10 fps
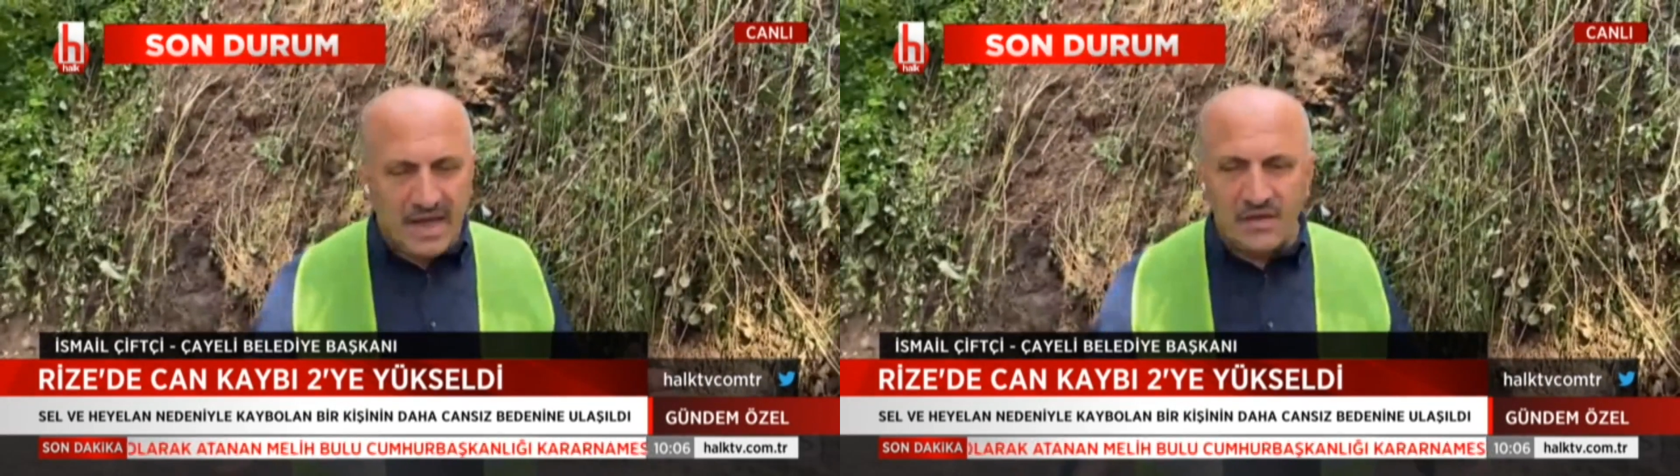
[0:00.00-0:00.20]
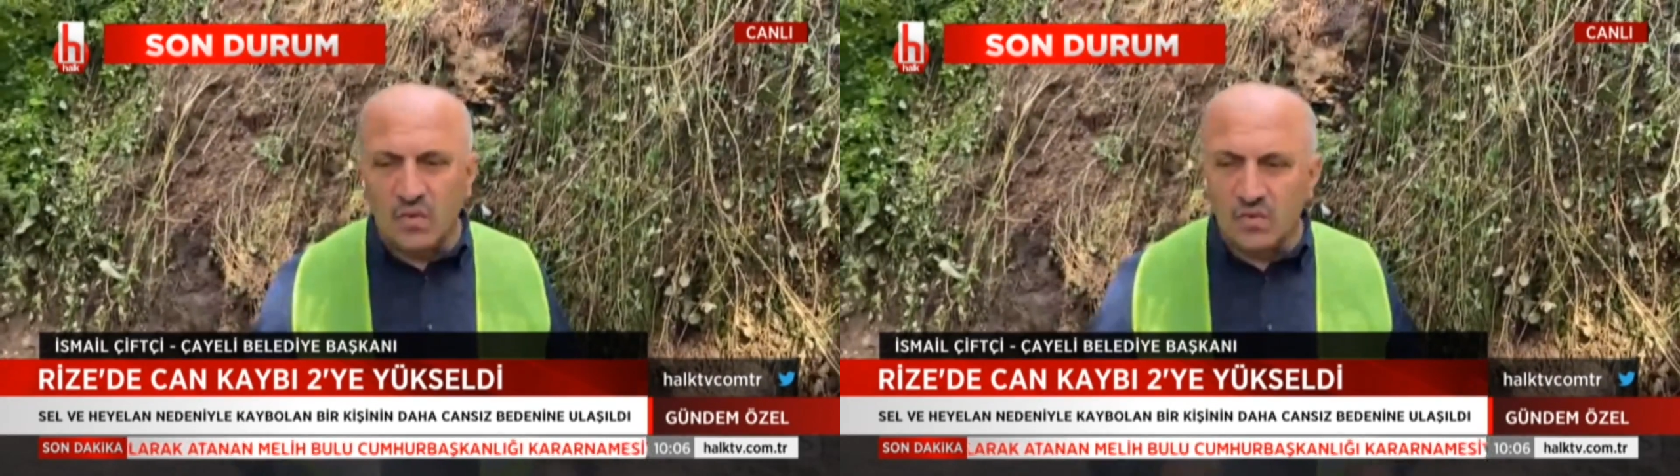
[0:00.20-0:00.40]

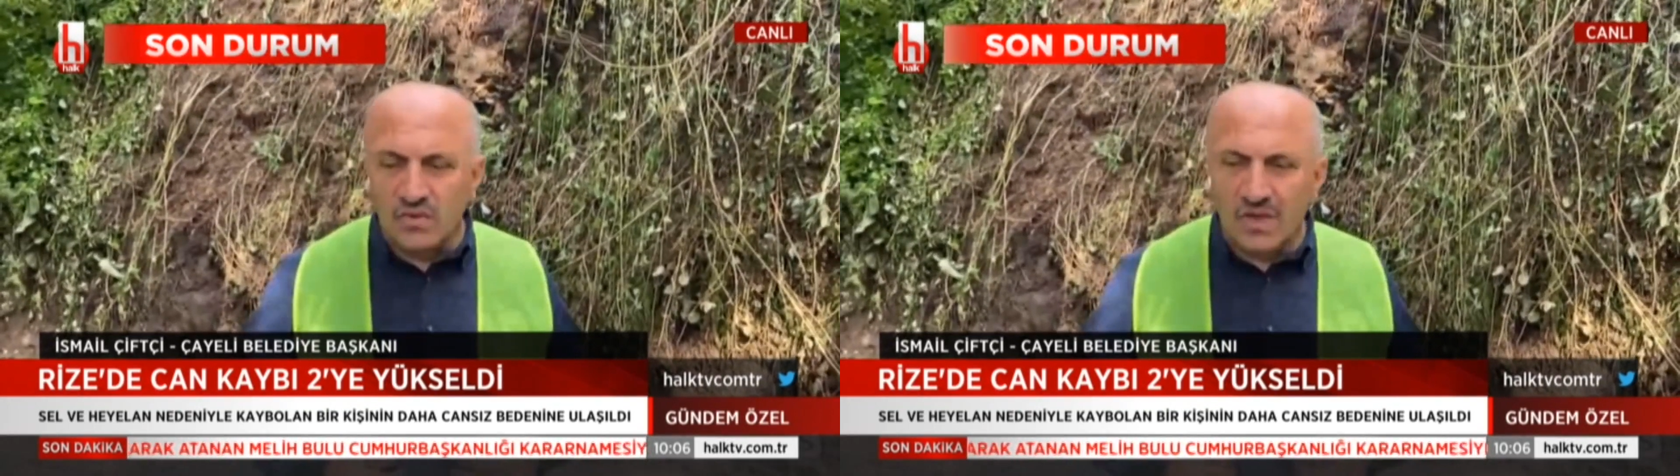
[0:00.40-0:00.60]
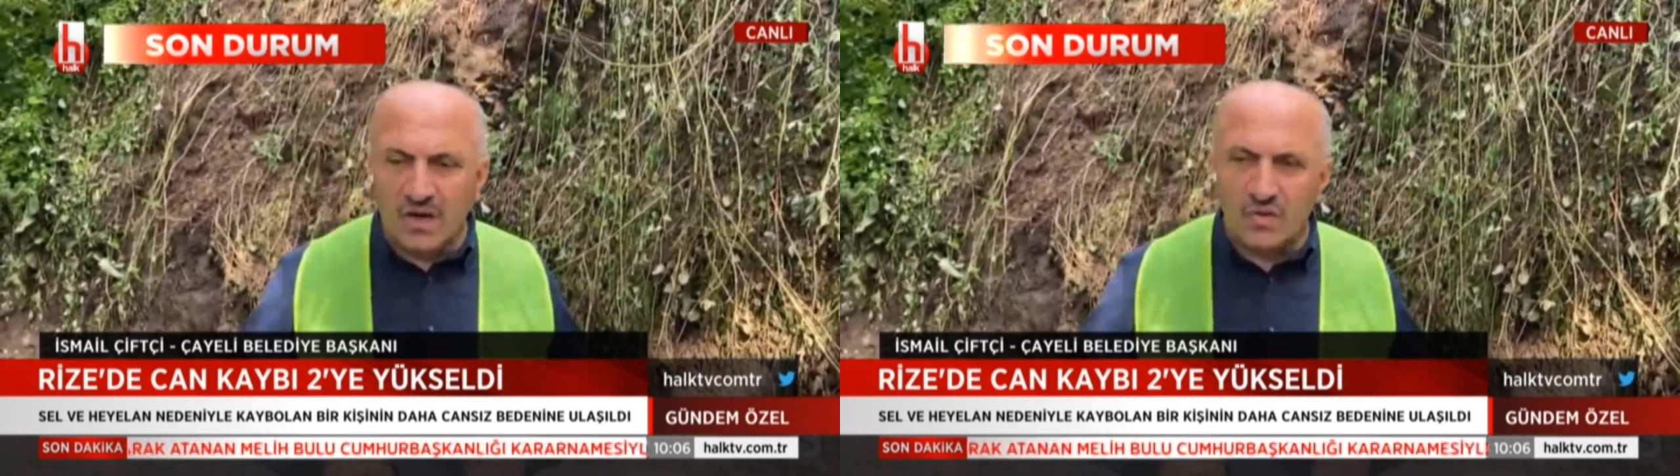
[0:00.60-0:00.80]
en
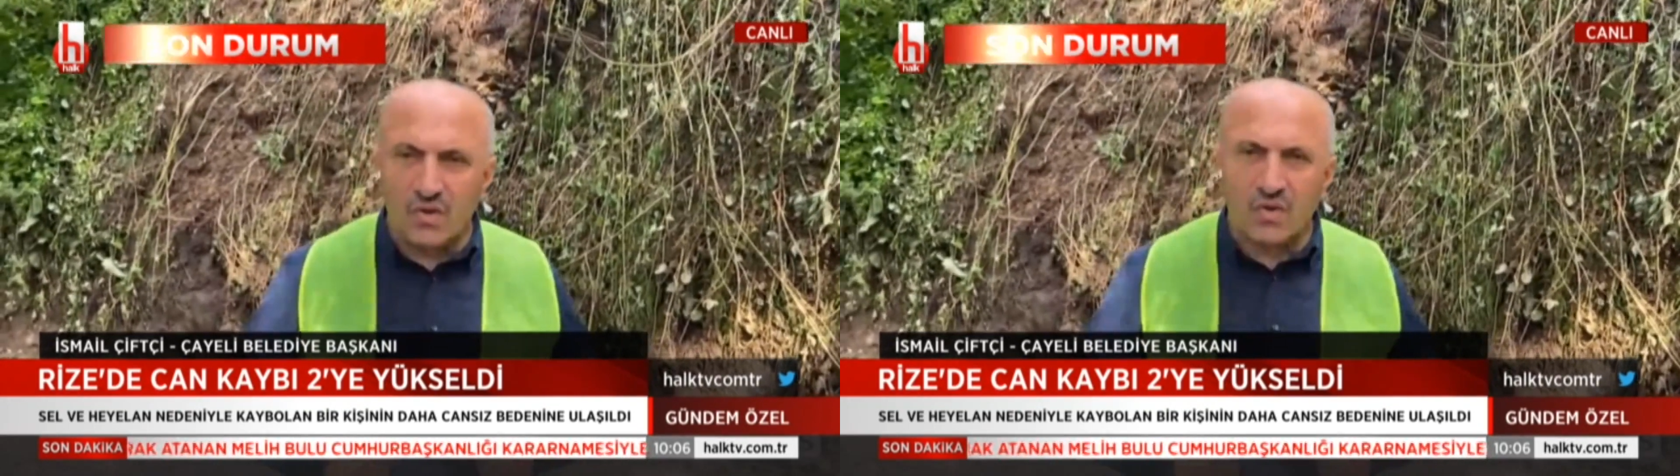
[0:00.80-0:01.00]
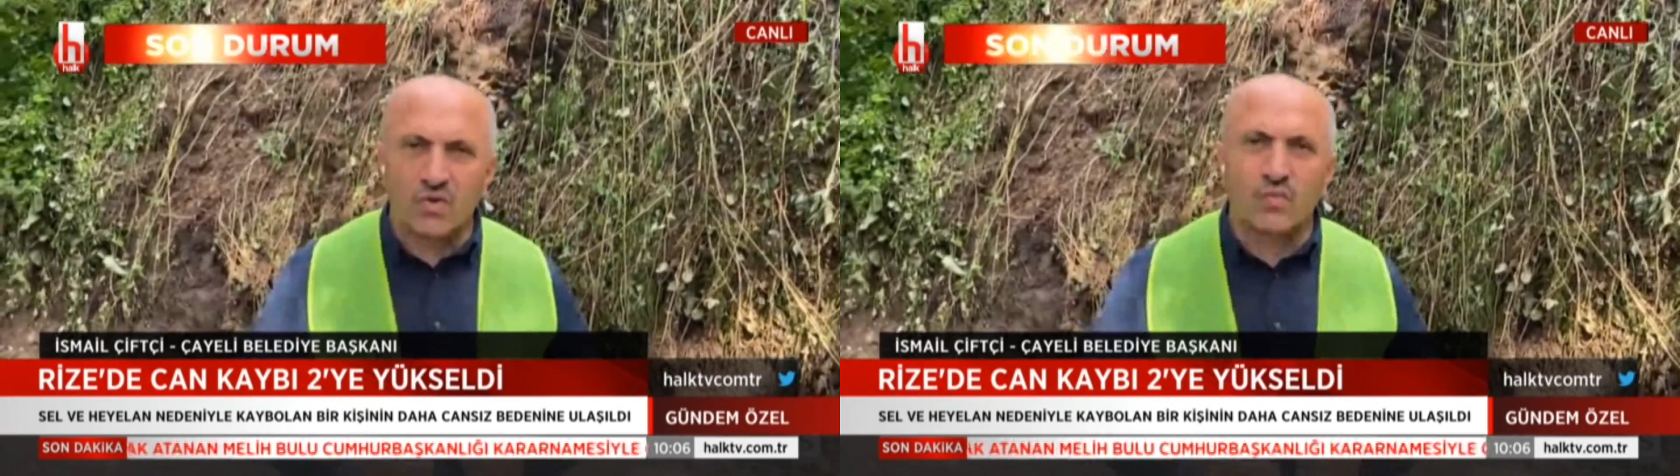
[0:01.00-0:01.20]
yoğun
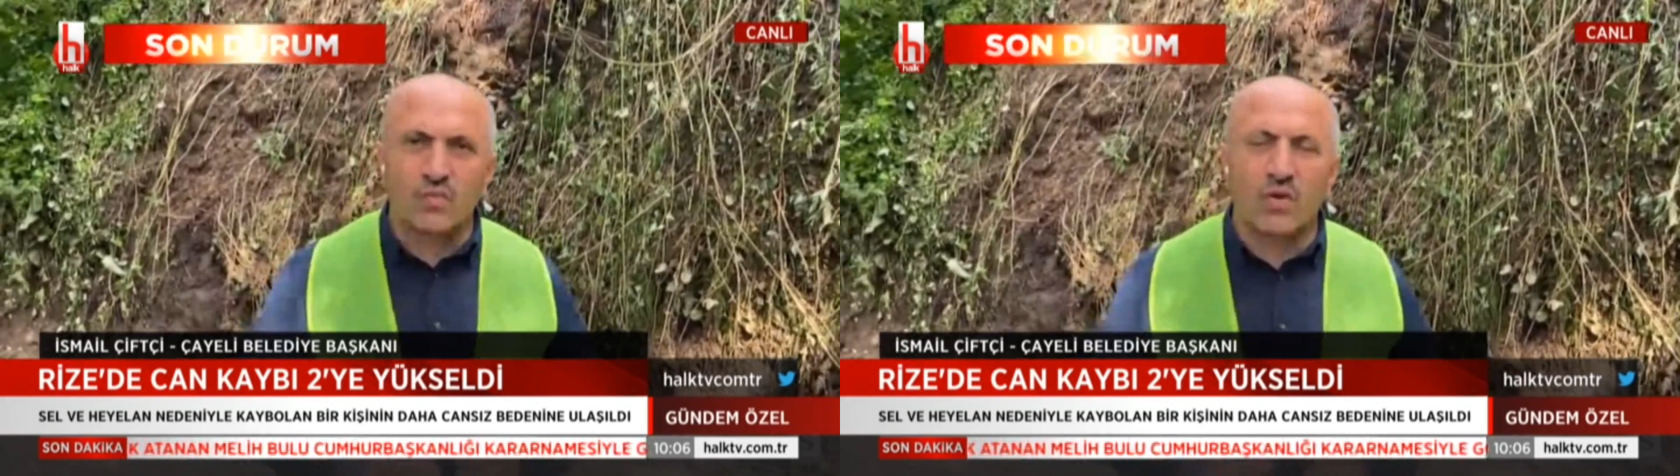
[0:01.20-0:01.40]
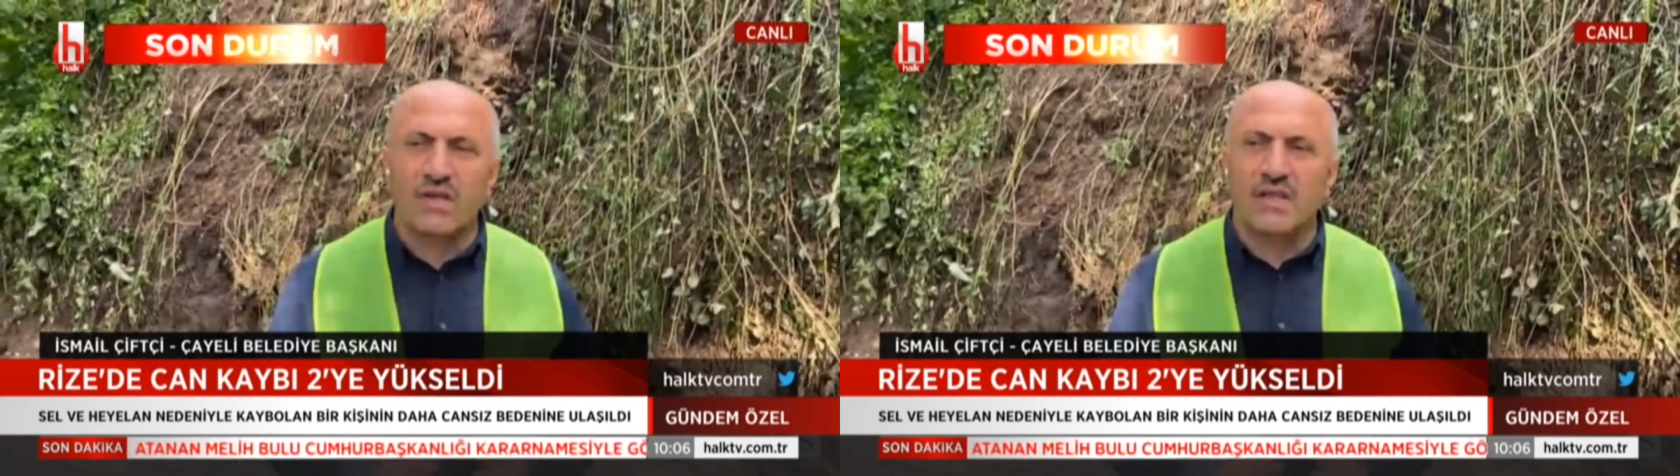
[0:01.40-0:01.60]
yağış
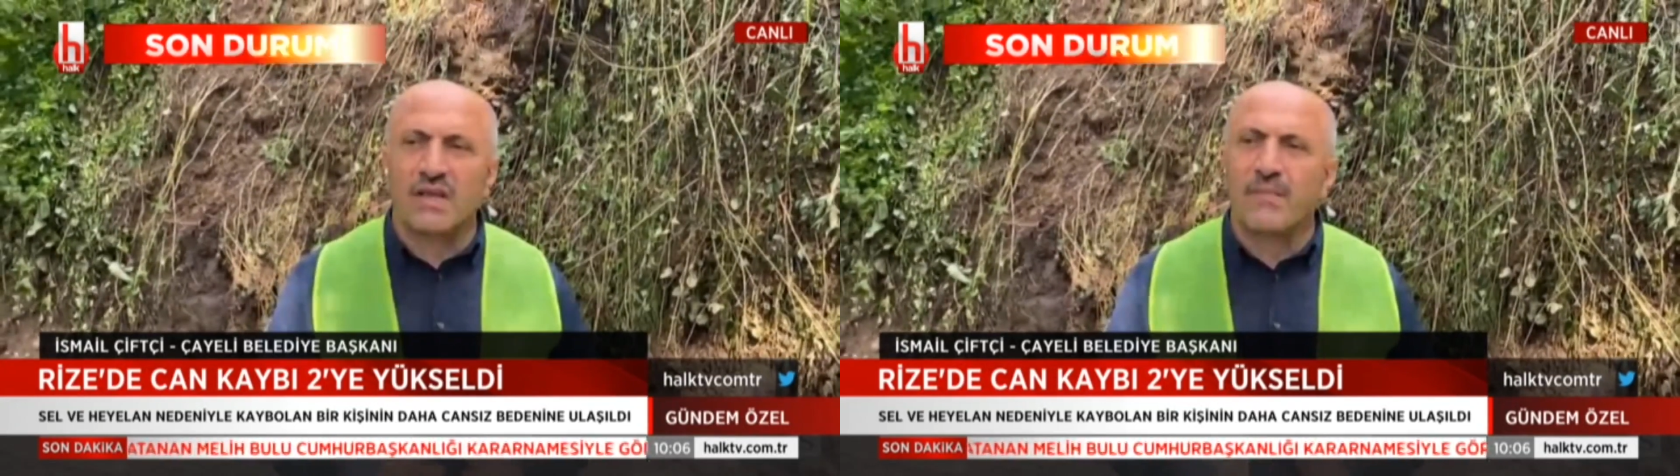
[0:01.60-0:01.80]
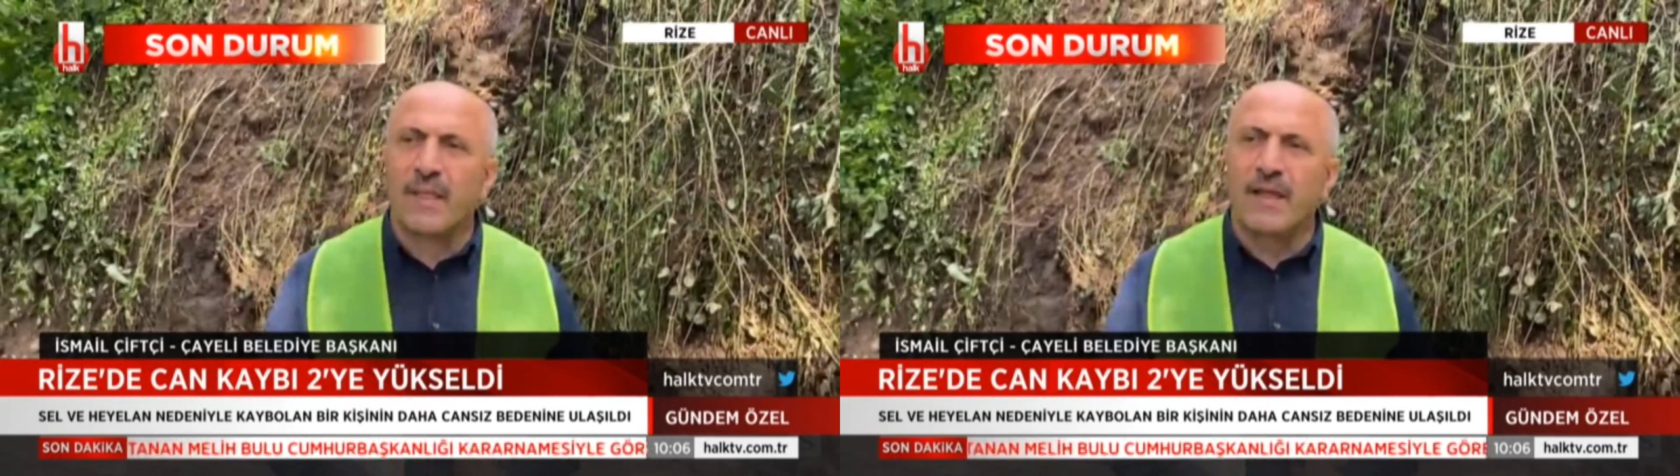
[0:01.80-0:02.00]
olmuş
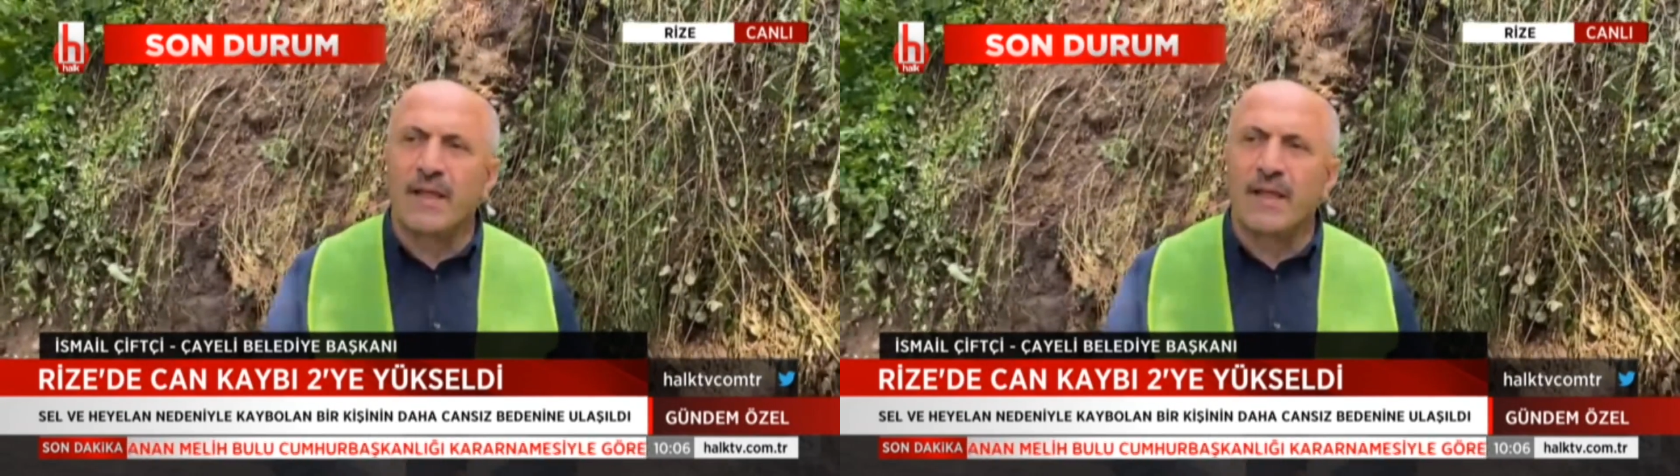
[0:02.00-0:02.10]
bölgede.